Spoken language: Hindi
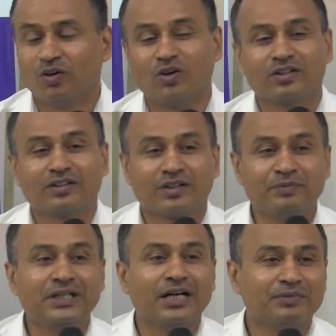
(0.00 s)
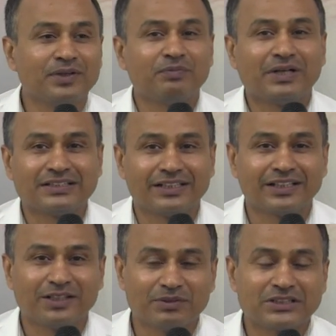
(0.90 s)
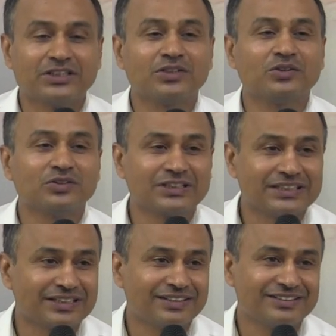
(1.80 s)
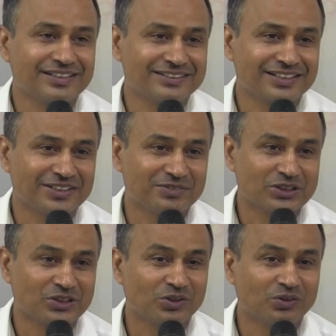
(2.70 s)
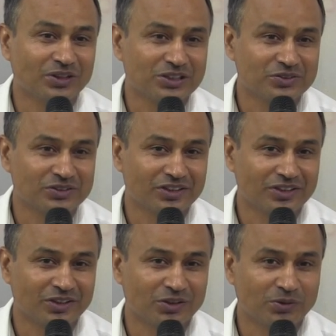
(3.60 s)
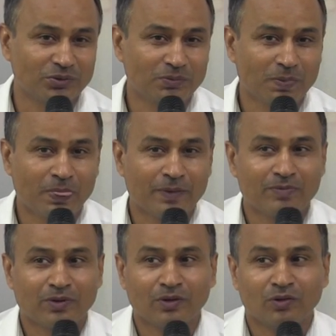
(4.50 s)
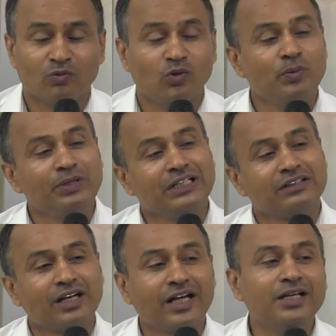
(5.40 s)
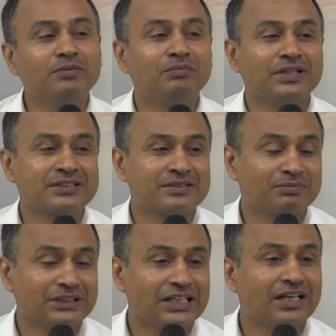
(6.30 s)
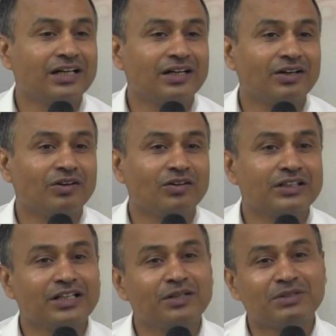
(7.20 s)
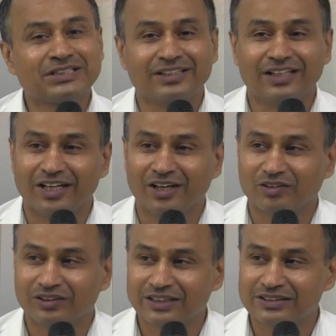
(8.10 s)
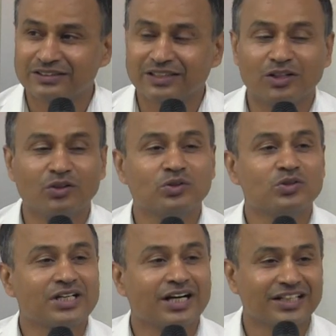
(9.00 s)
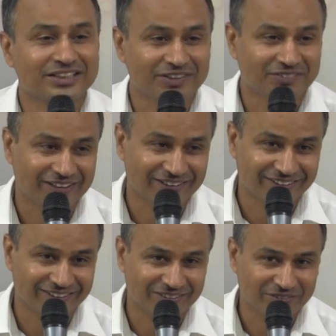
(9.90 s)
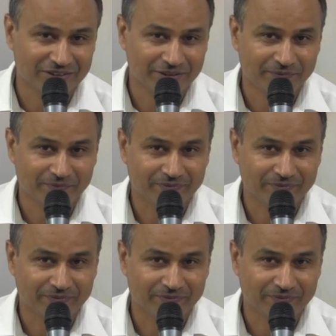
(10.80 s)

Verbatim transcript: और कभी आपने पाँच साल के बच्चे को छः साल सात साल के बच्चे को अंगूठा चूसते देखा हो वो भी इतना ही मस मज़ा और इतनी मस्ती ले रहा होता है जिस तरह लोग दूसरा नशे वाले ले रहे होते हैं